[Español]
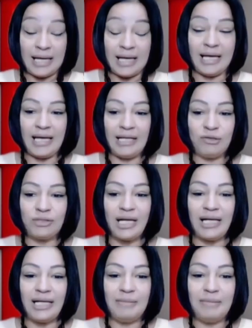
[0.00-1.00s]
Eh, entonces,
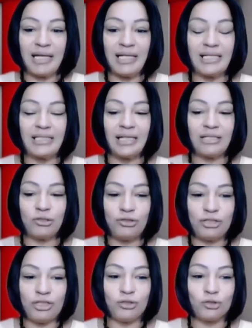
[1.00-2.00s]
imagínense esos
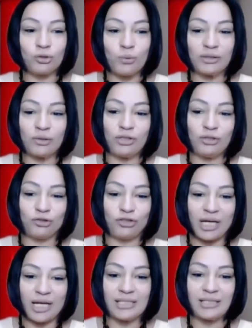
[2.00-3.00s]
niños, cuatro niños,
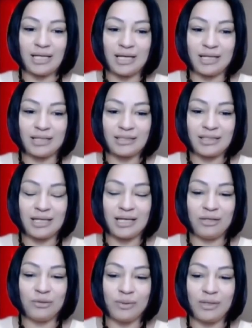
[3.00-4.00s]
13,
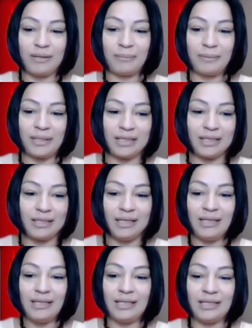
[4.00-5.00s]
nueve 9,
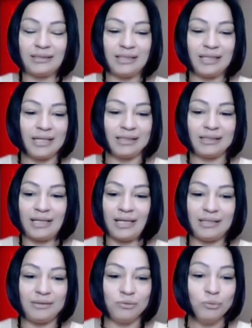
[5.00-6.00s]
eh,
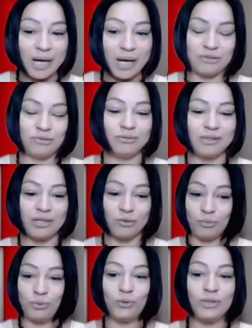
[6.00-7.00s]
7 y un año, que
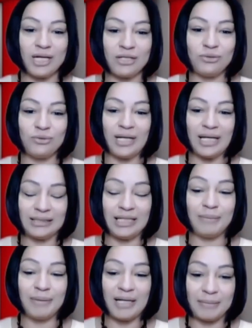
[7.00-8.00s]
cumplió un año en la
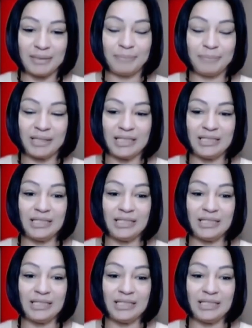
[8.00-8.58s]
11 meses